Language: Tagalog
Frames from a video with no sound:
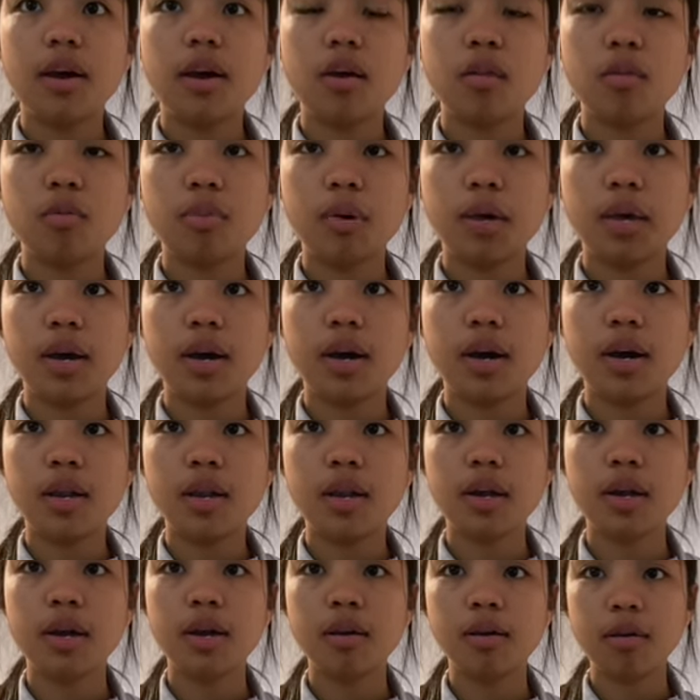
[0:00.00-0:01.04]
Ano ba yan?
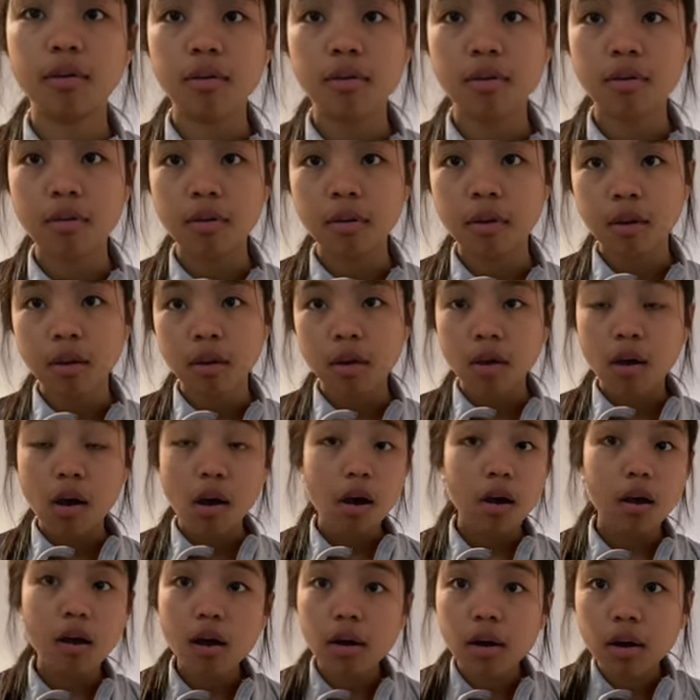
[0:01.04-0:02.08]

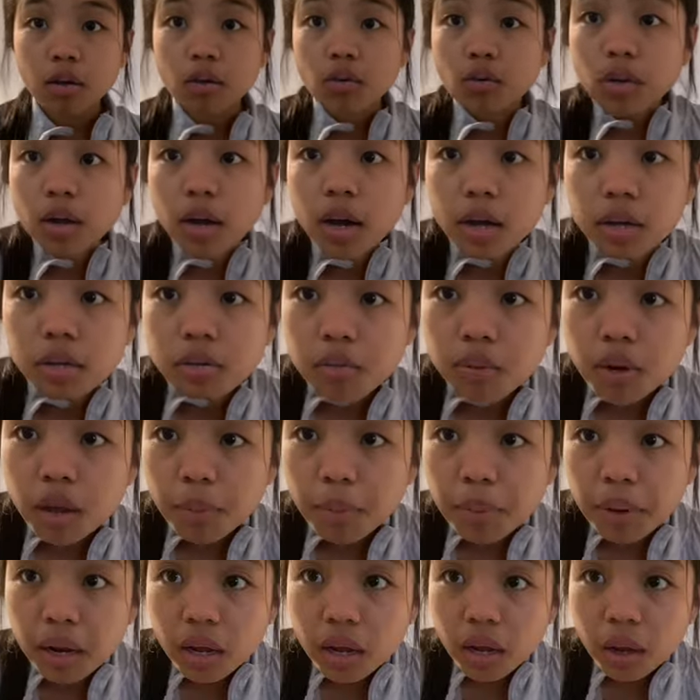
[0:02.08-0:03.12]
Hanggang ngayon guys, wala
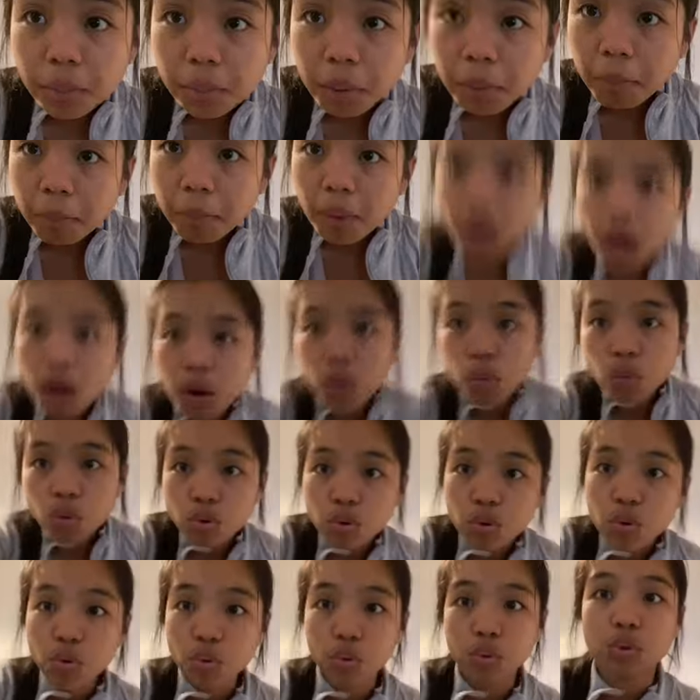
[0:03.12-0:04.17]
pa rin kami bagong
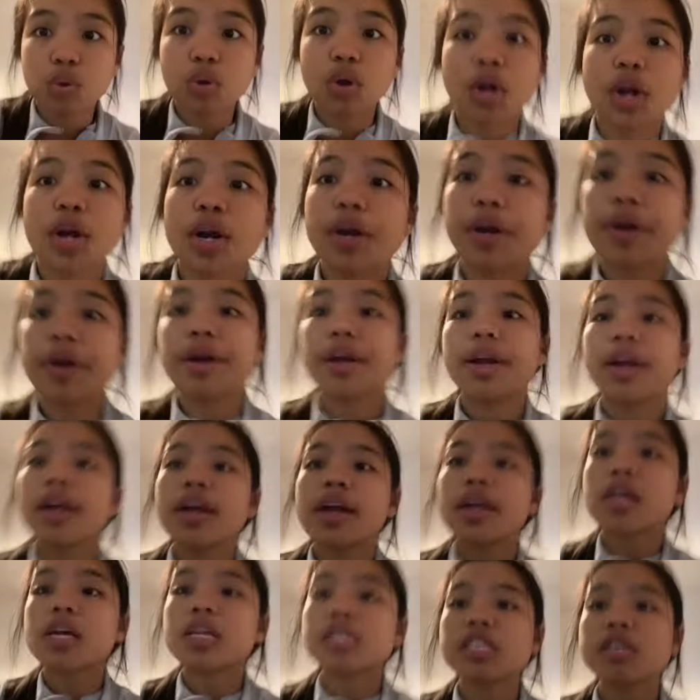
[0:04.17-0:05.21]
router.
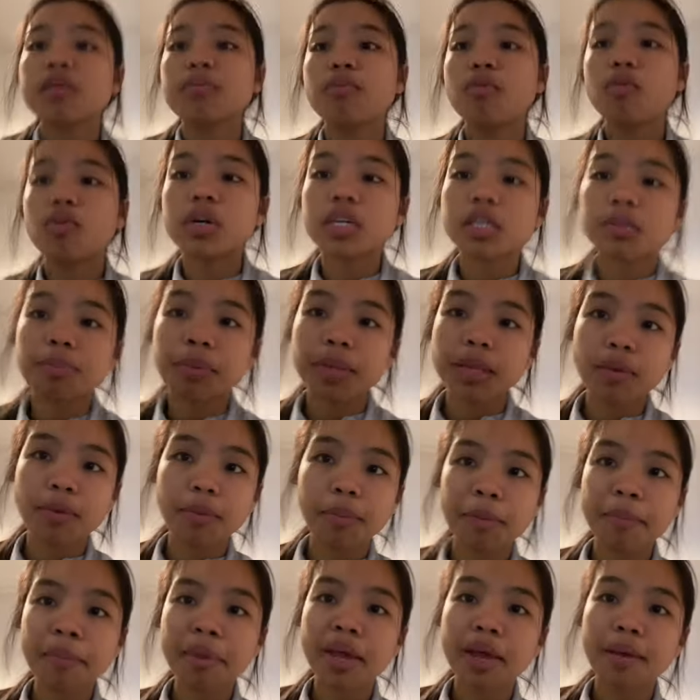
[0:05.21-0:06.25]
Kasi bukas pa daw
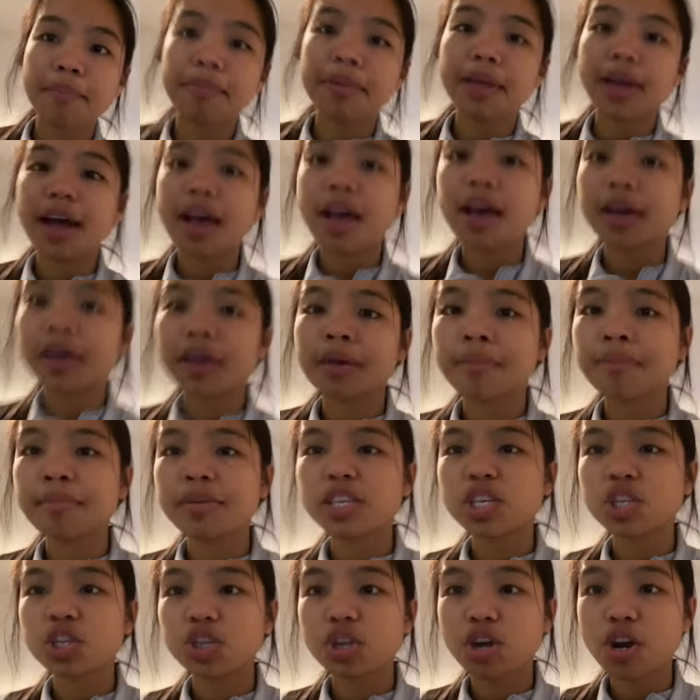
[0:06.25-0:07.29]
ipipick up ng aking
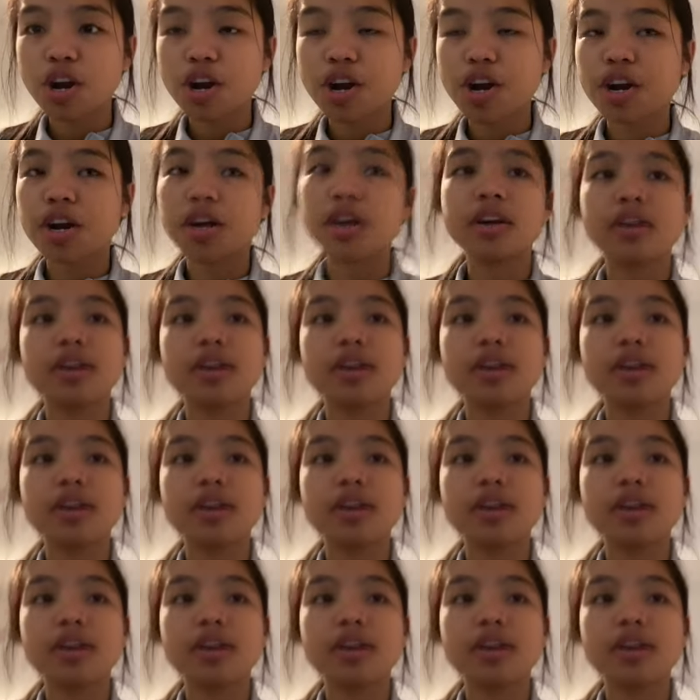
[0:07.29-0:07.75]
mister.